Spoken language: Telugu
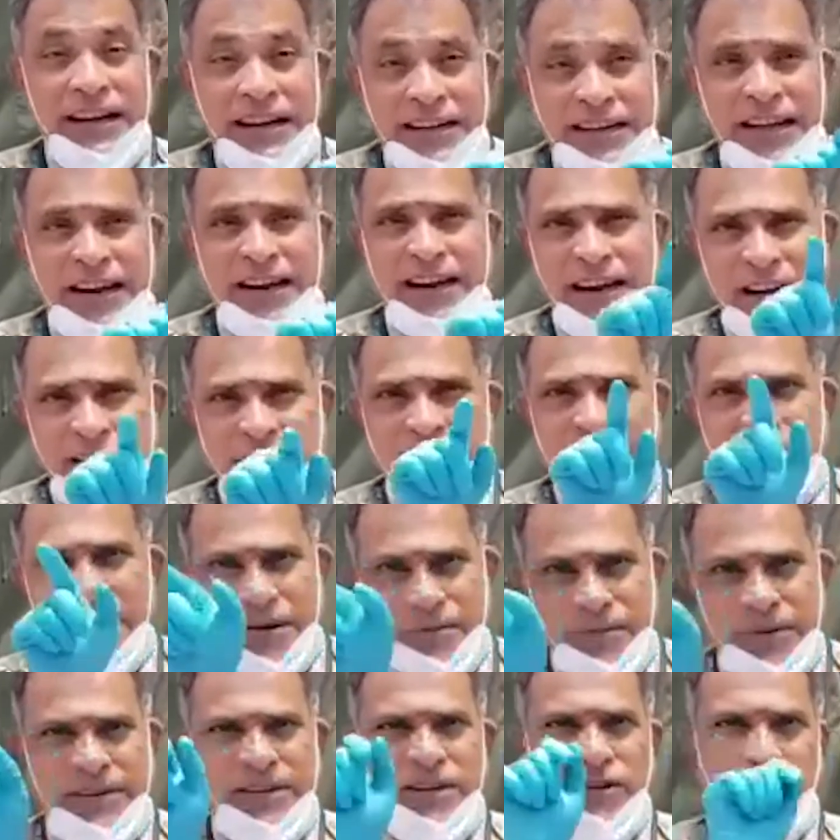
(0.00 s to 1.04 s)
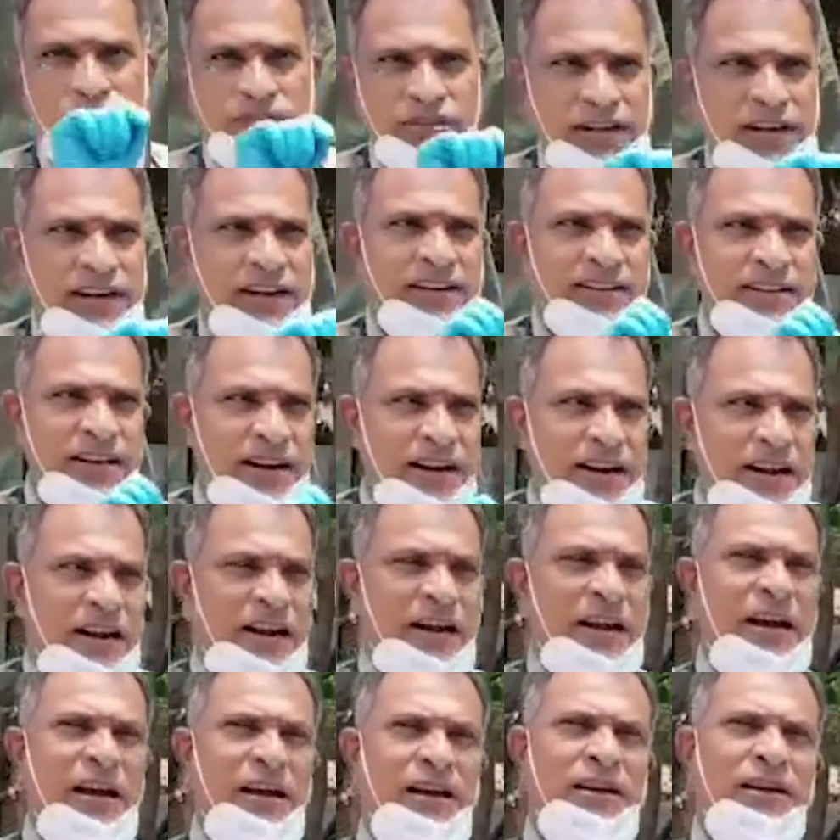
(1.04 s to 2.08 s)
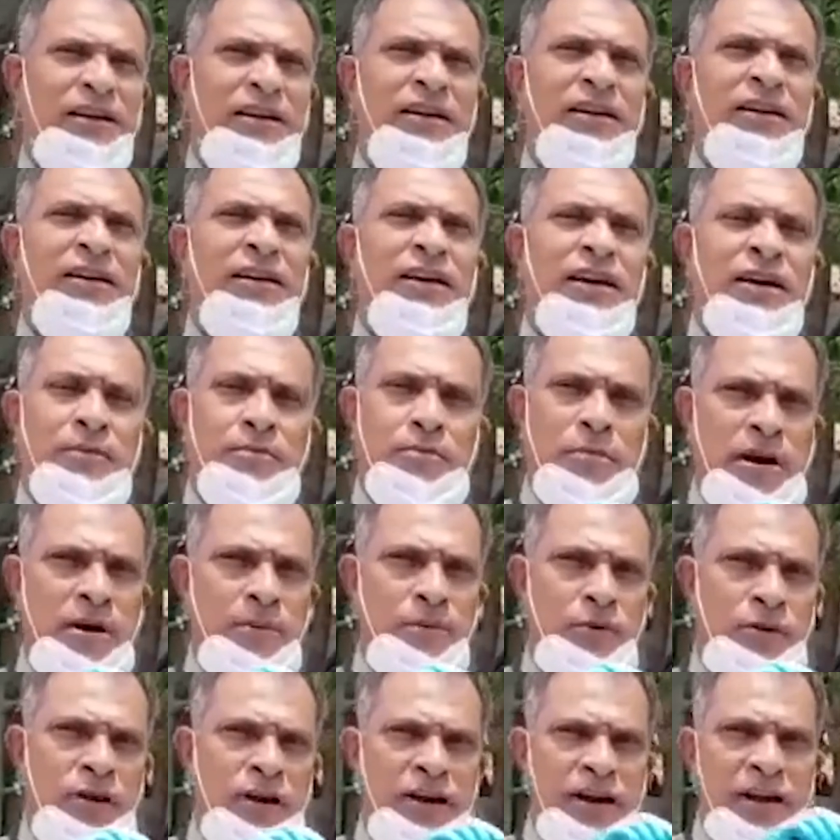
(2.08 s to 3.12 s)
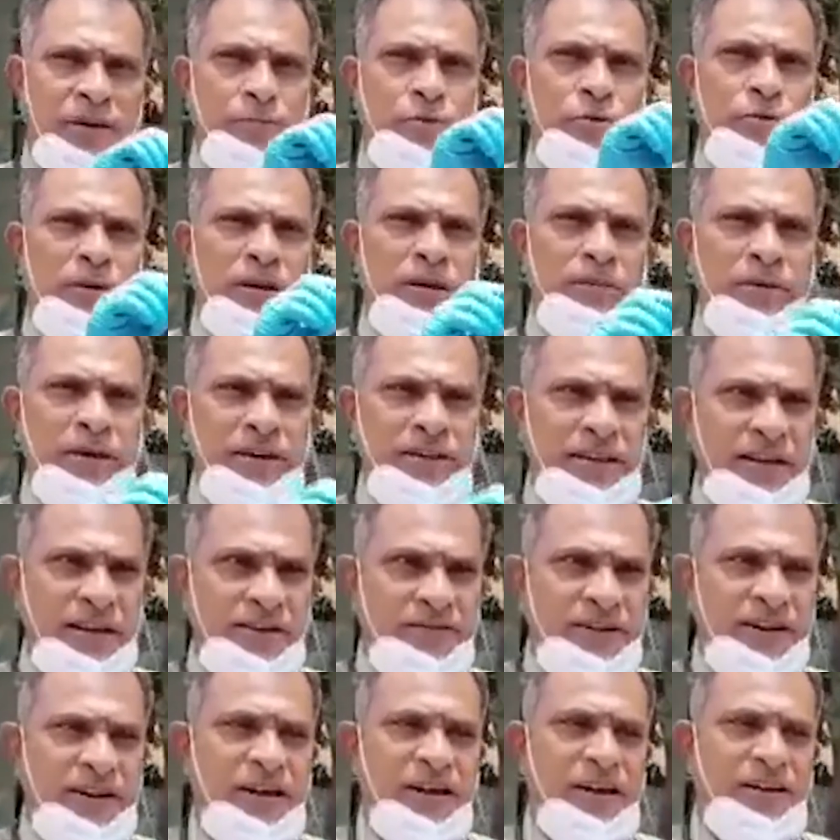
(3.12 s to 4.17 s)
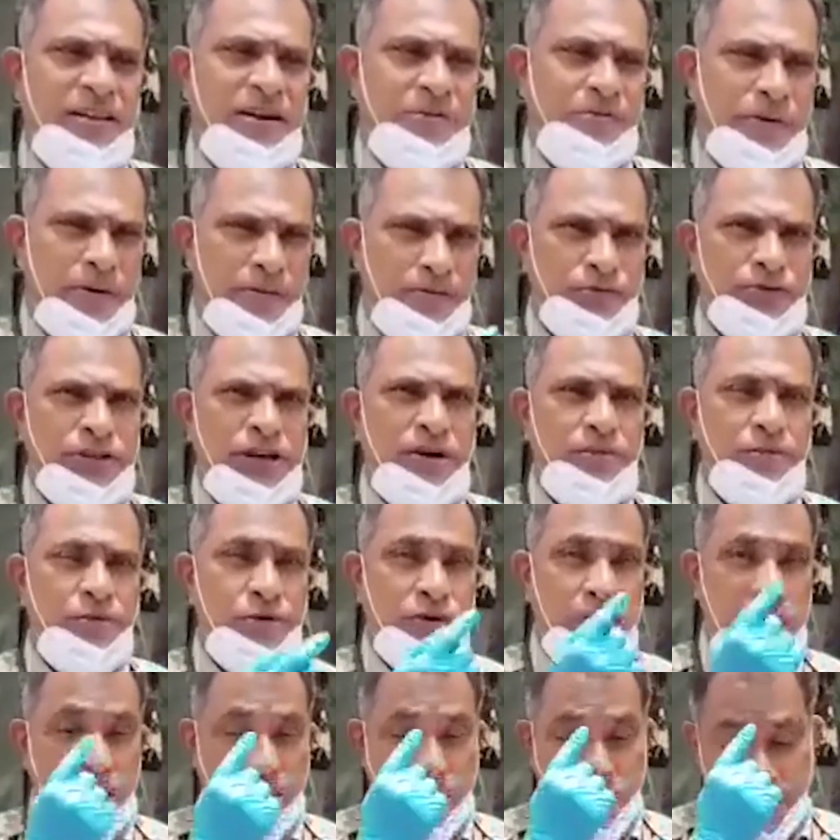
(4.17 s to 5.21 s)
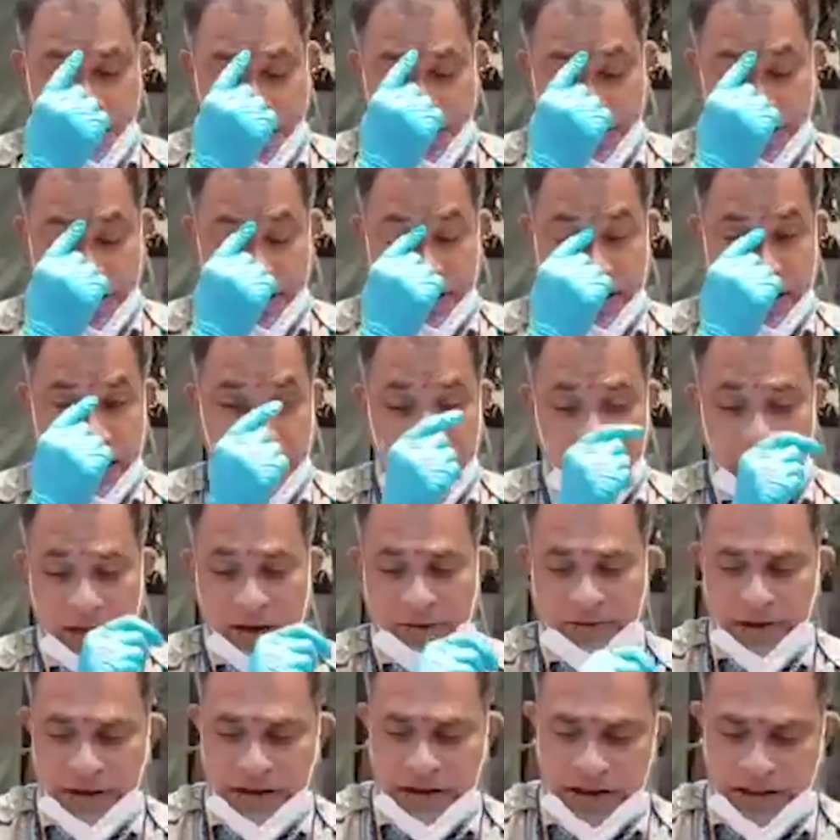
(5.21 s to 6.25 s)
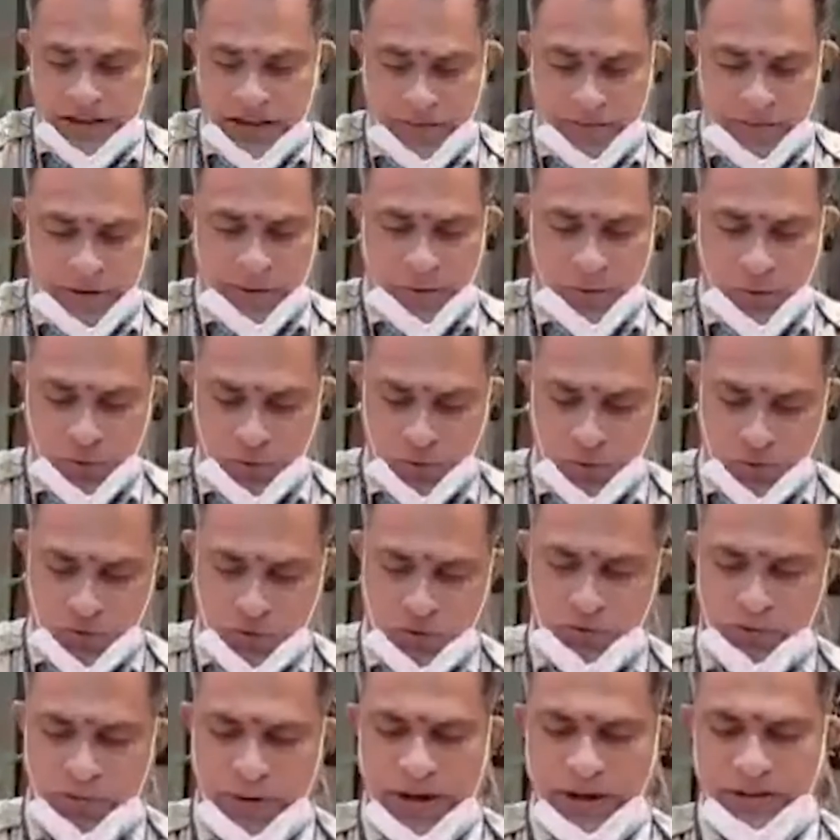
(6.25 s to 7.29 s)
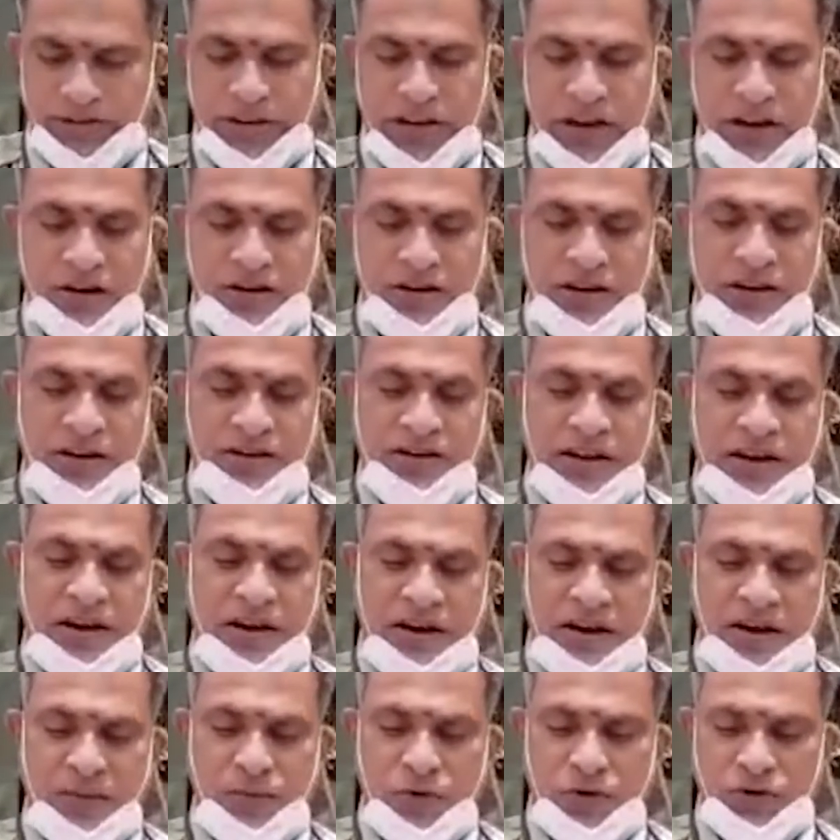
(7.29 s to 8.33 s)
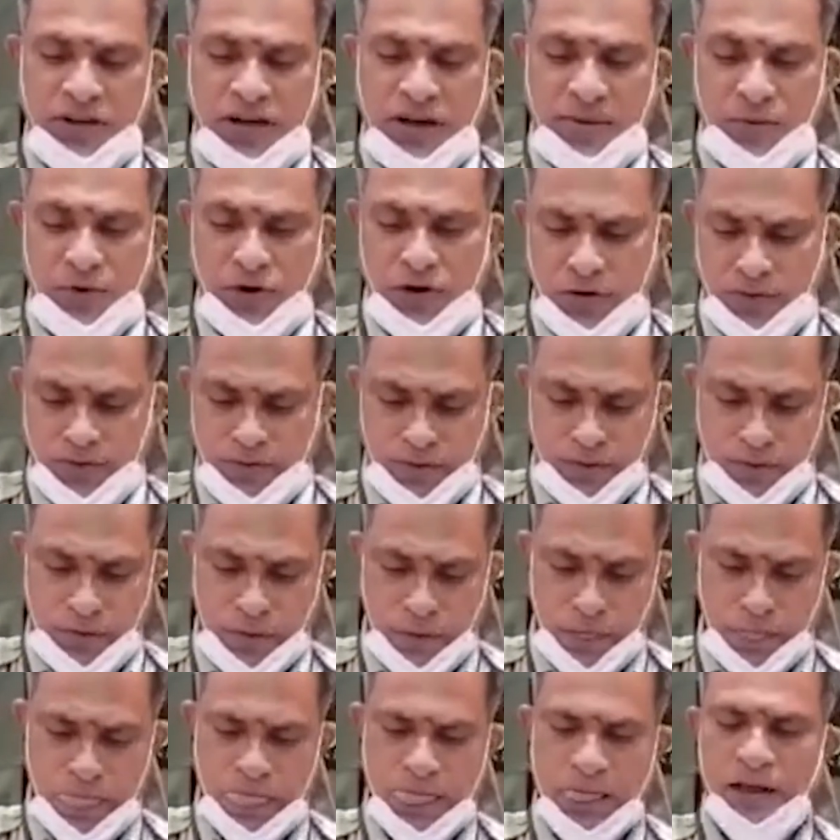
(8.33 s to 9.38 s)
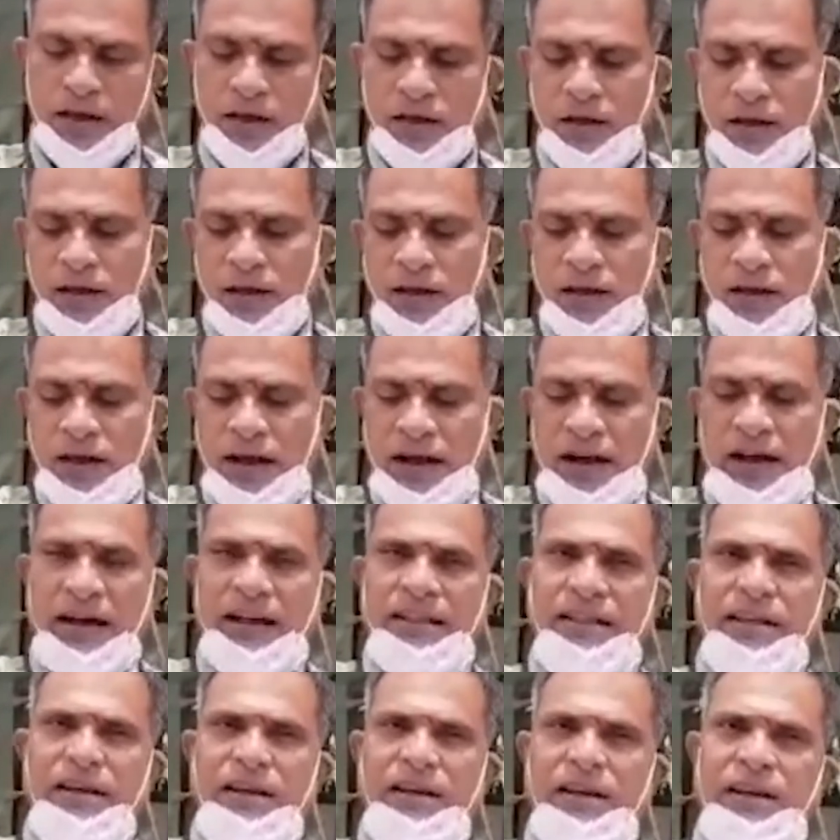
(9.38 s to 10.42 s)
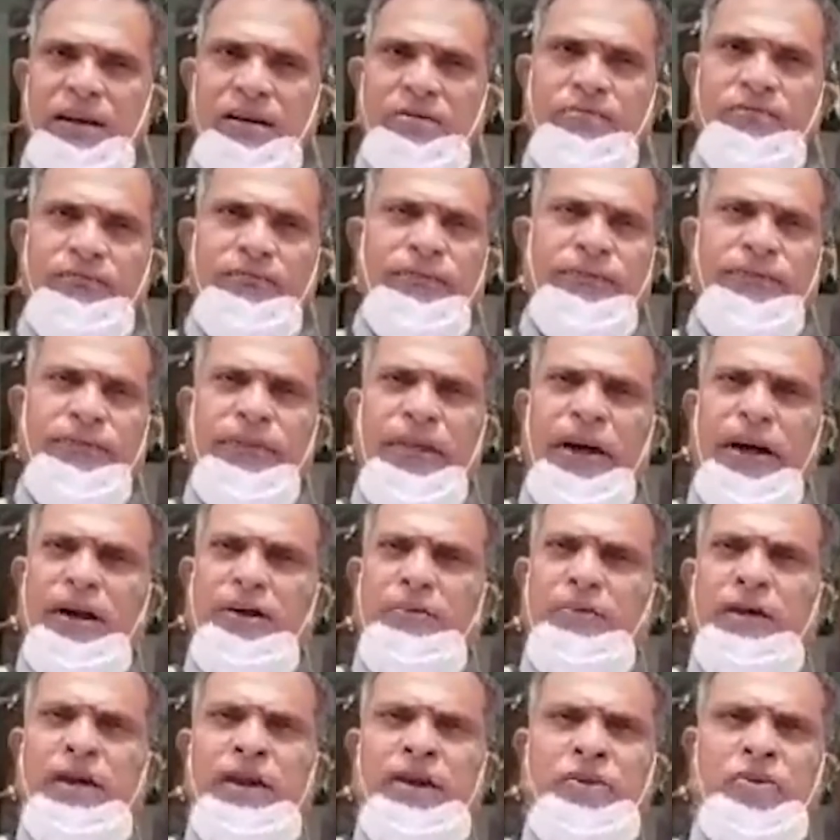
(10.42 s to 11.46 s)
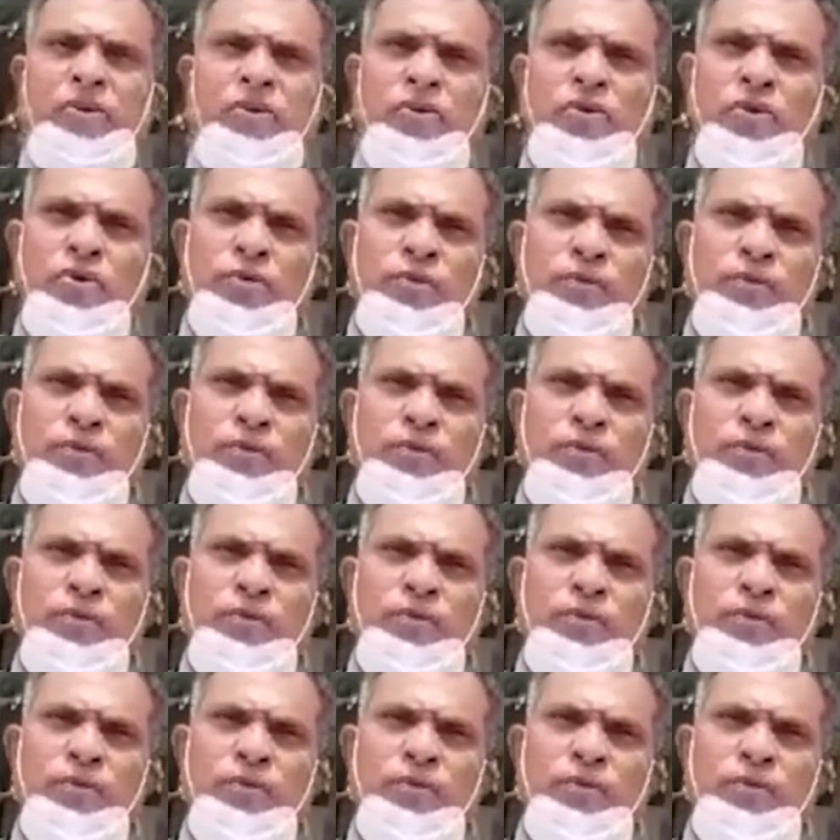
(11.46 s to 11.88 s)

ఇంటర్నెట్ ద్వారా మెసేజ్ వస్తుంది అంటే జనరల్గా మామూలుగా డబ్బు మనమైతే ఎవరికైతే పంపుతామో డబ్బు మనమైతే ఎవరికైతే మనము పే చేయాలో ఇన్ జనరల్గా పోతామో అది దాని మేరకు